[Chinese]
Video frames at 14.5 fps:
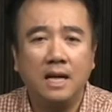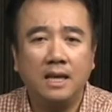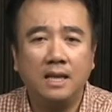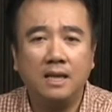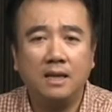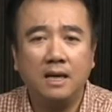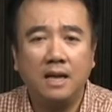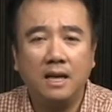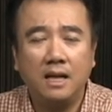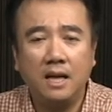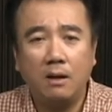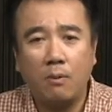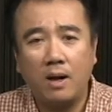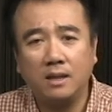历
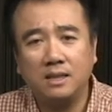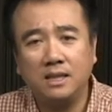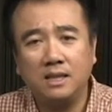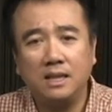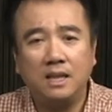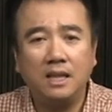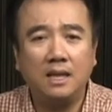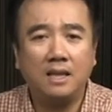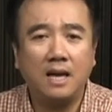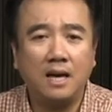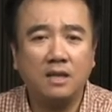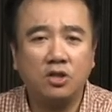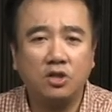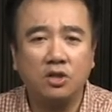列王记、历
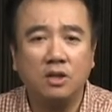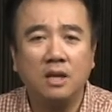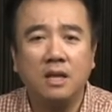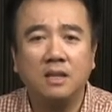代志，